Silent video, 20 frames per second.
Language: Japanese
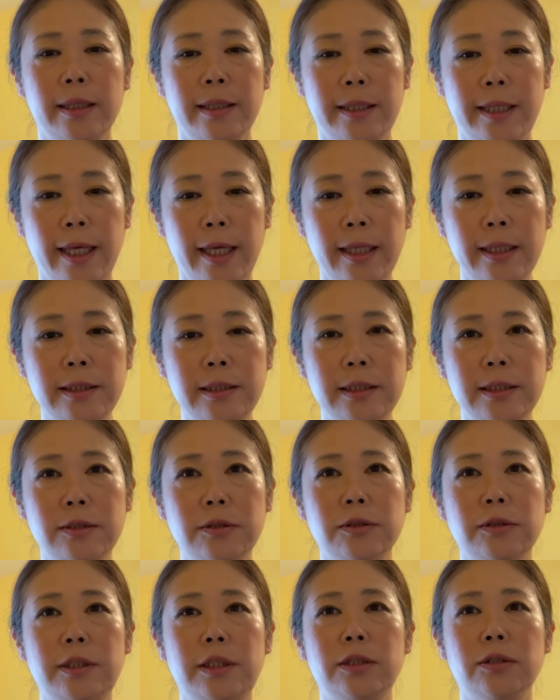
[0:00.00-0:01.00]
現
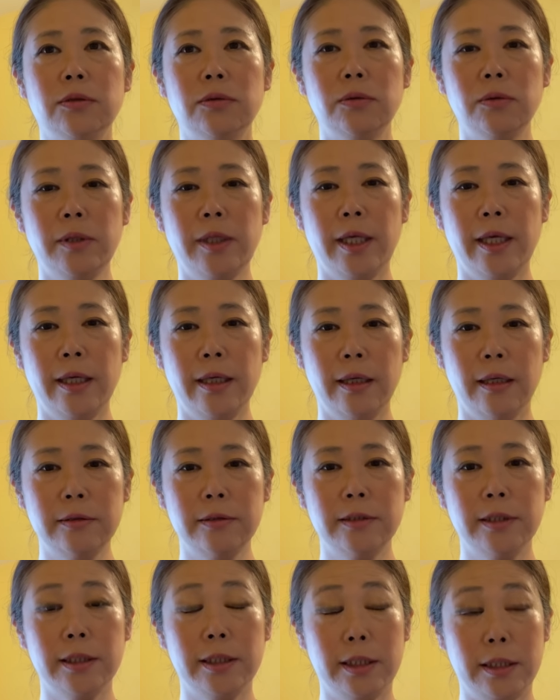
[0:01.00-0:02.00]
実にその計
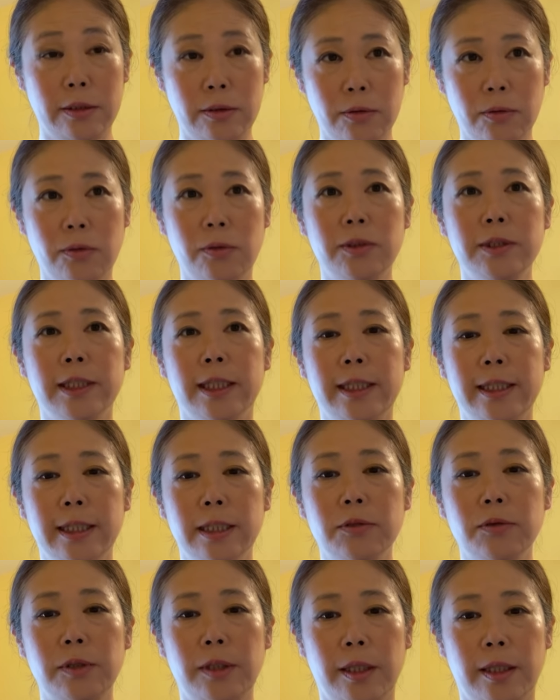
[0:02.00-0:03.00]
画が実行され
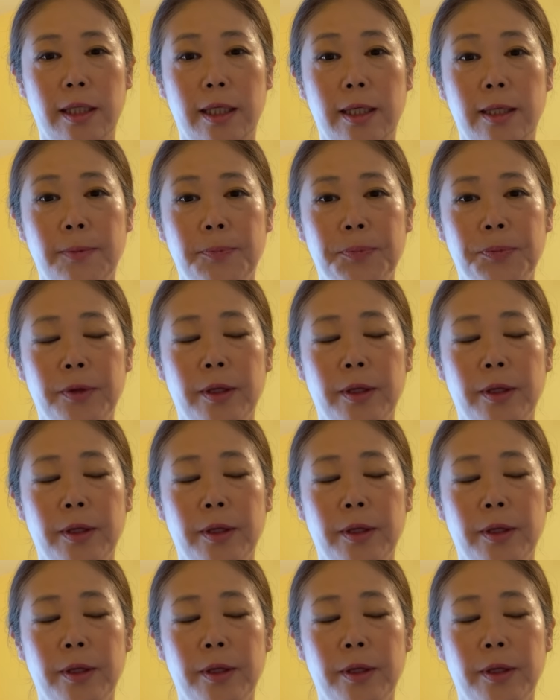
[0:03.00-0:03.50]
た時に